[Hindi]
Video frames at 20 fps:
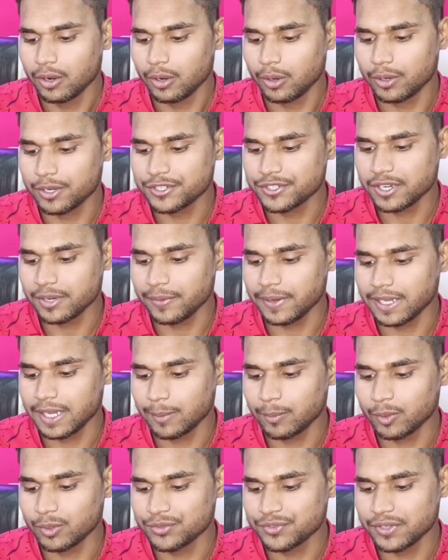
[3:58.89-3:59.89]
और इसके बाद
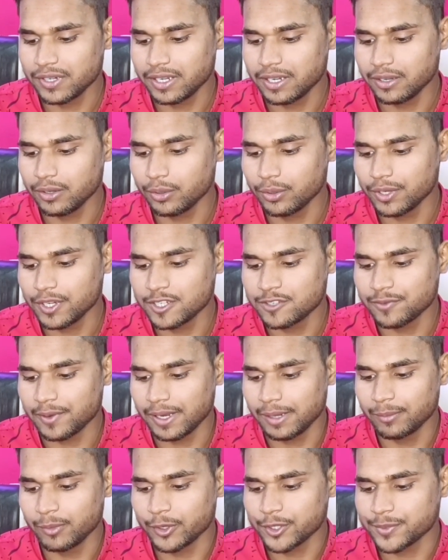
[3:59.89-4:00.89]
आपको सिटी को इस
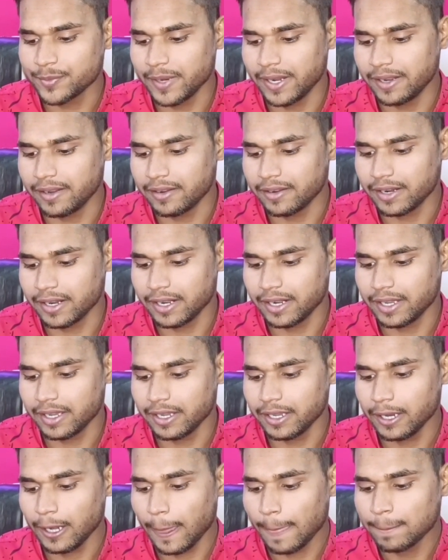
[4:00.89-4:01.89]
वाले बॉक्स में एंटर करना
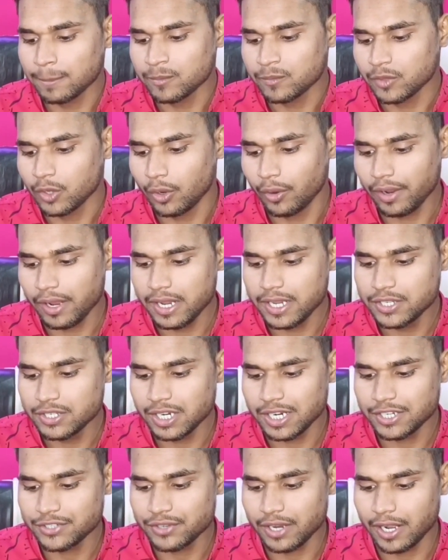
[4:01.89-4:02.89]
है और
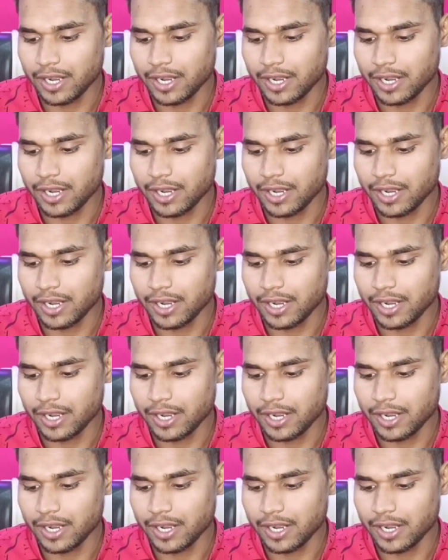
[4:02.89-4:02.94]
नीचे के